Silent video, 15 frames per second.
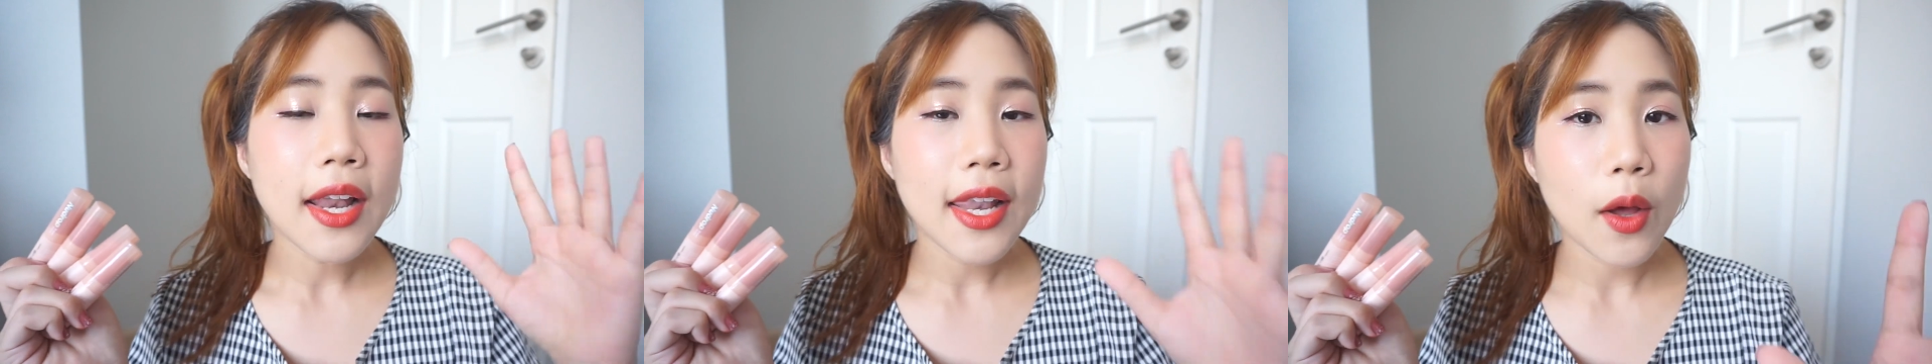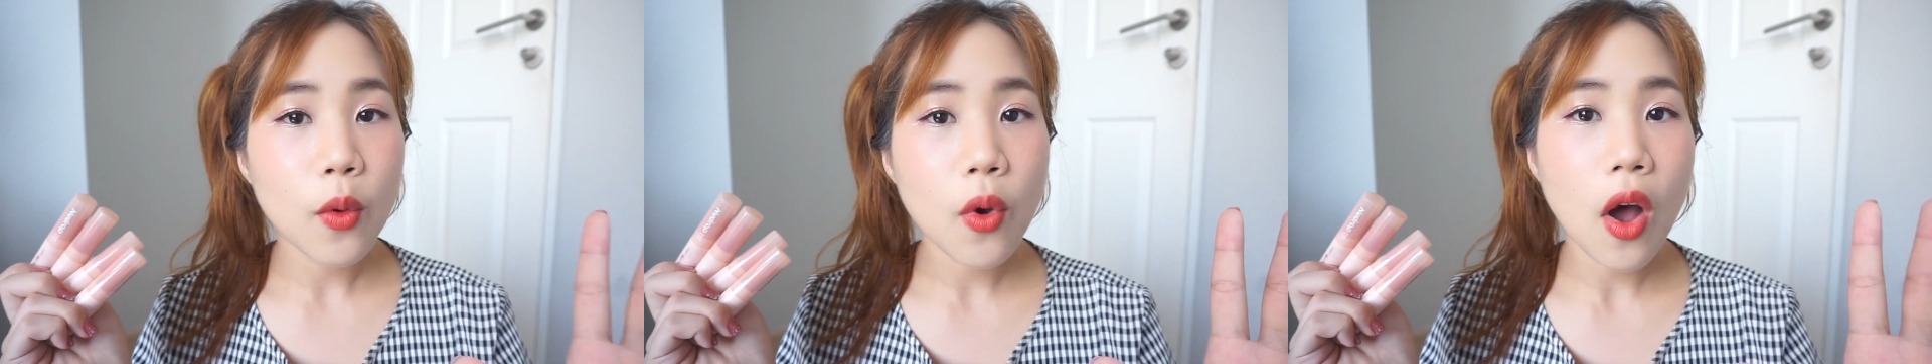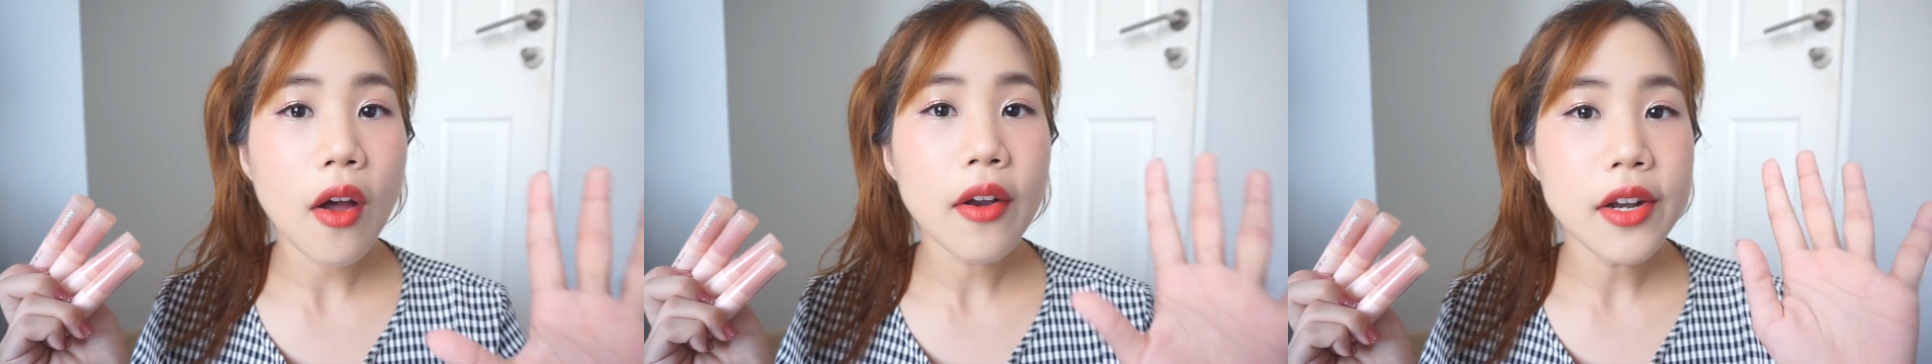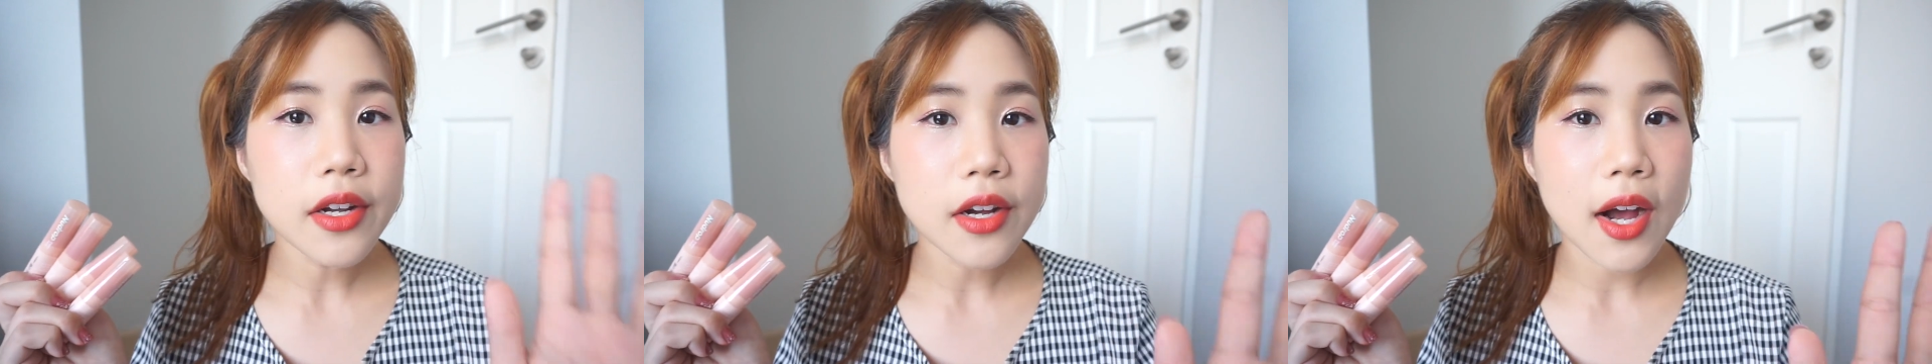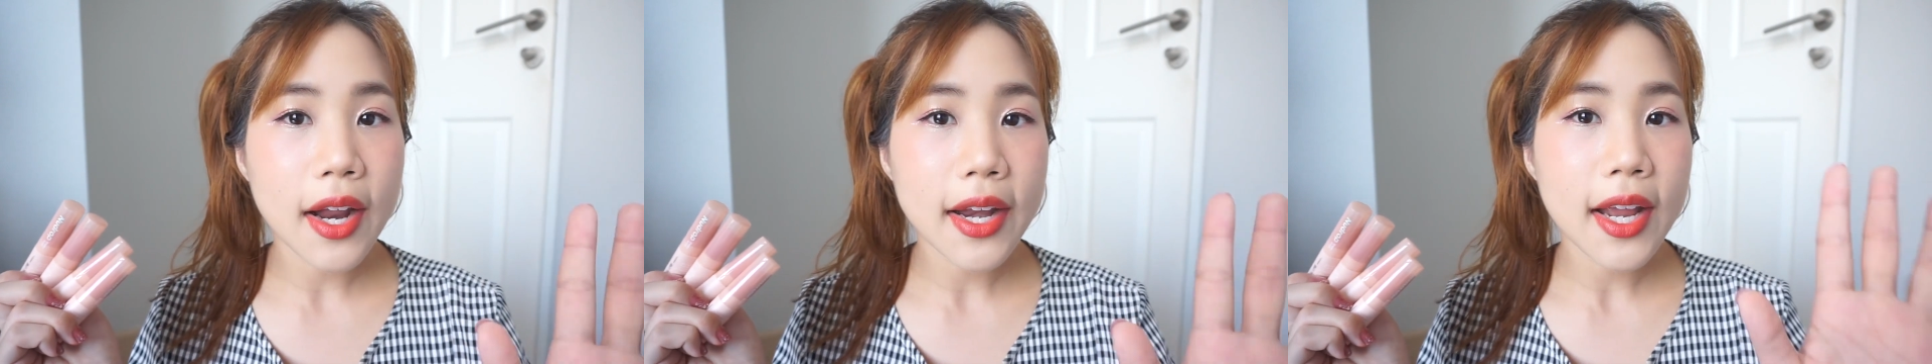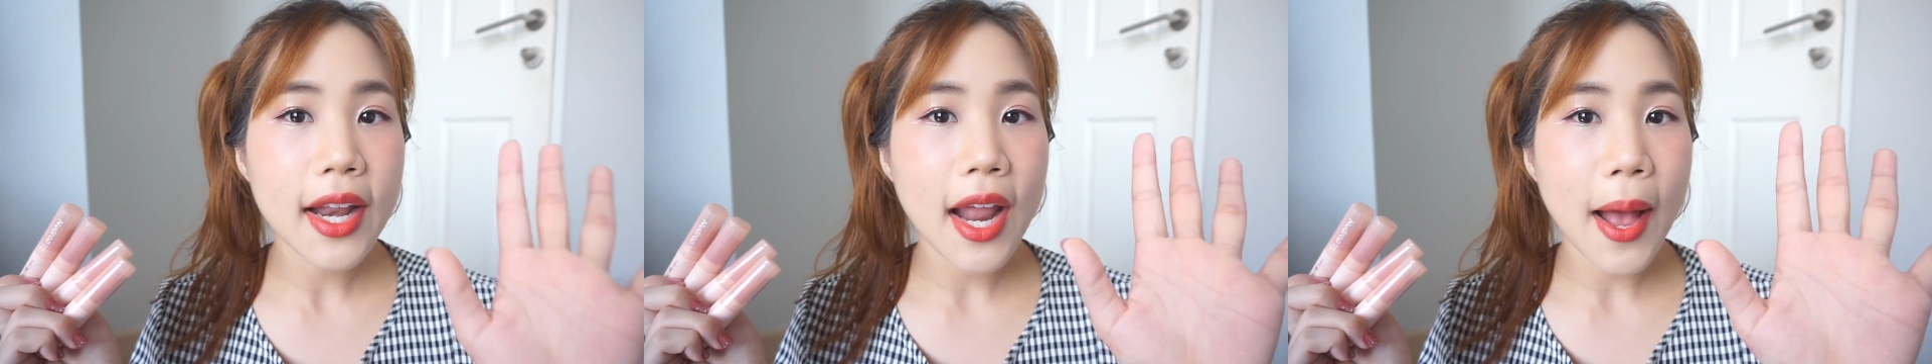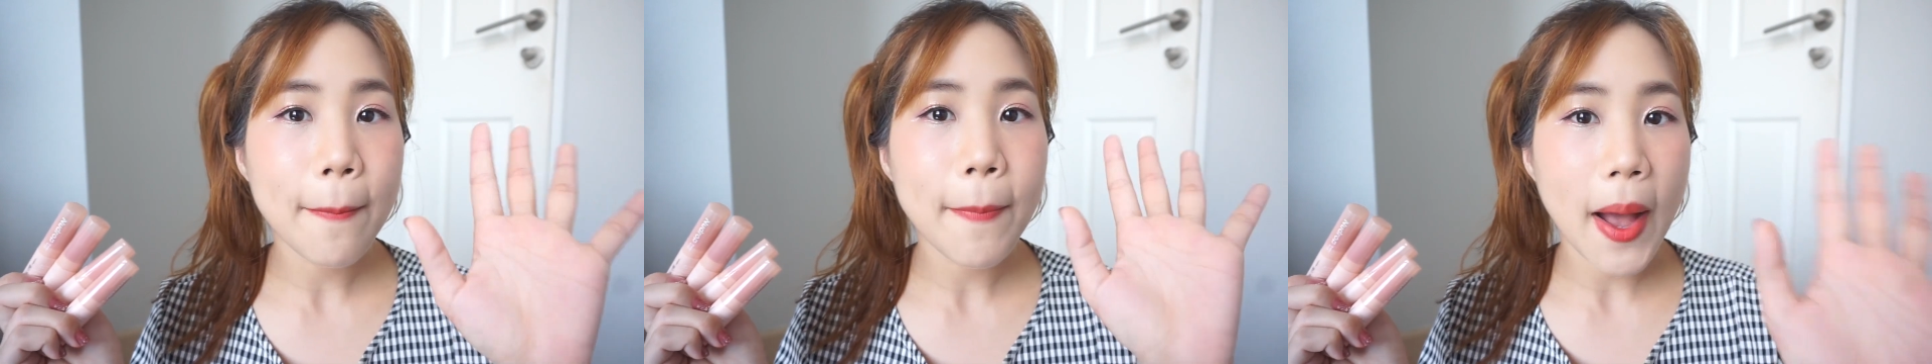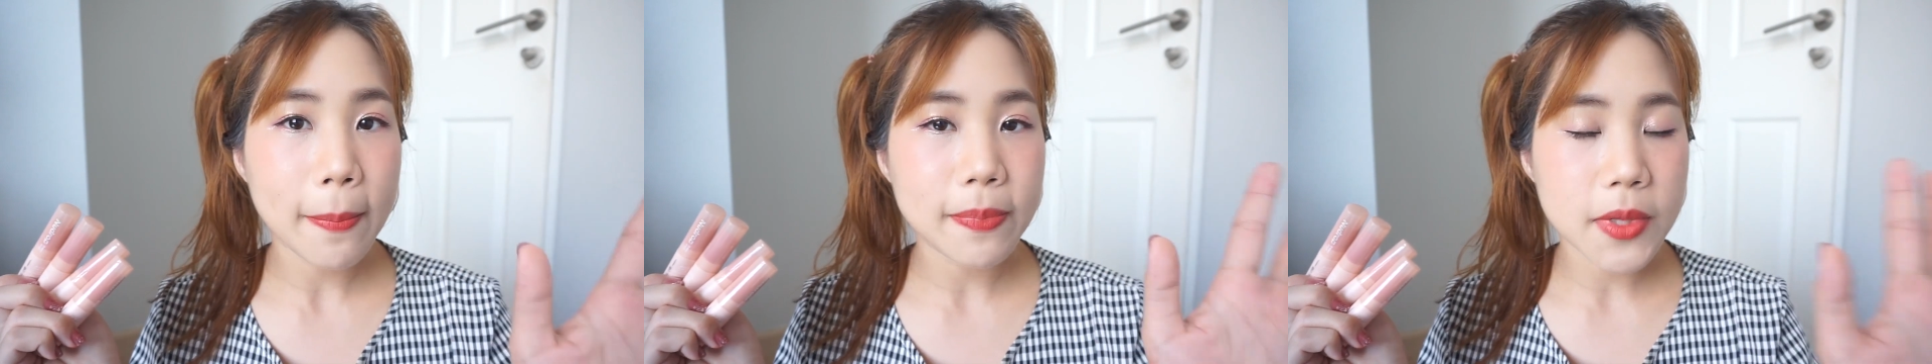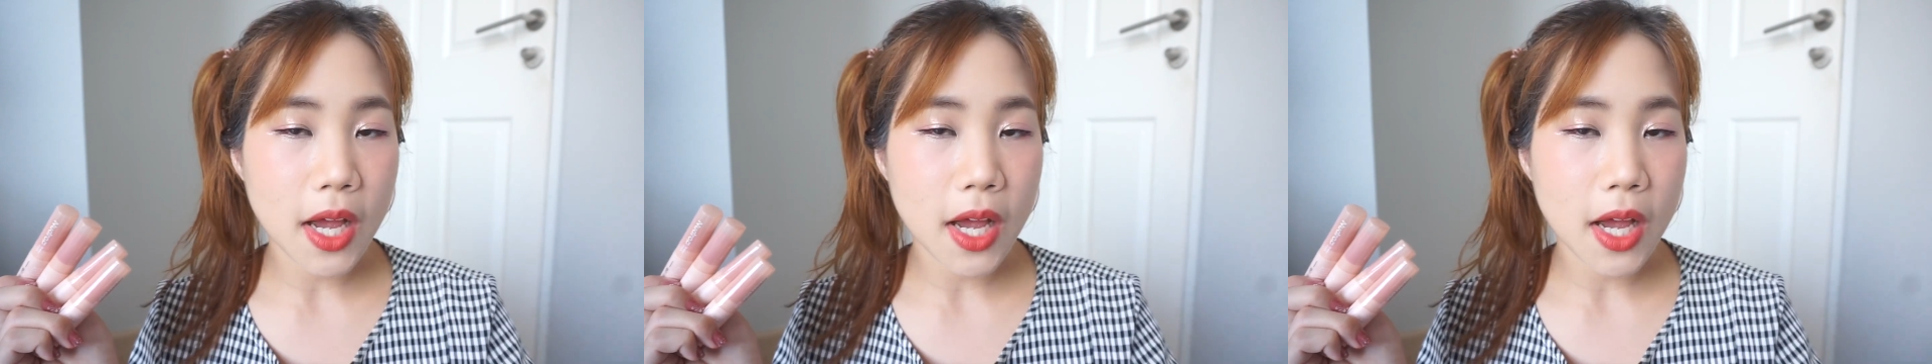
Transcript: แล้วก็เนื้อเนี่ยนะปรับ